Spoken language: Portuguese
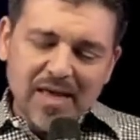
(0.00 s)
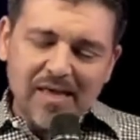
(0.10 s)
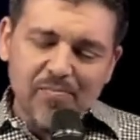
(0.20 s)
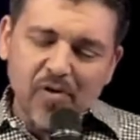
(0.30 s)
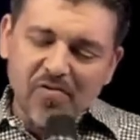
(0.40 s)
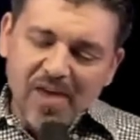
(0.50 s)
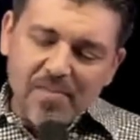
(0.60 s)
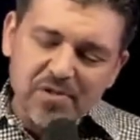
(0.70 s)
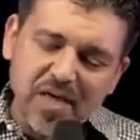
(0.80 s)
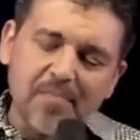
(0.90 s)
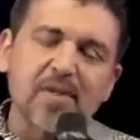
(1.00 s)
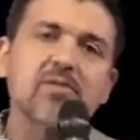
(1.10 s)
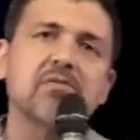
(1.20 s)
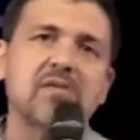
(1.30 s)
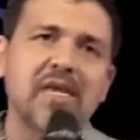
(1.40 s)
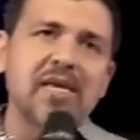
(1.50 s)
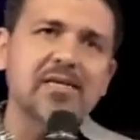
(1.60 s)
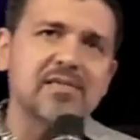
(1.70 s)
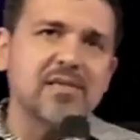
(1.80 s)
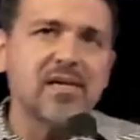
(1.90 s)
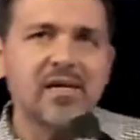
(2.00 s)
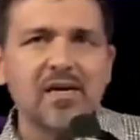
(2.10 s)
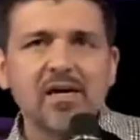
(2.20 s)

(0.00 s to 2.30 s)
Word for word: Lá em Provérbios capítulo 13,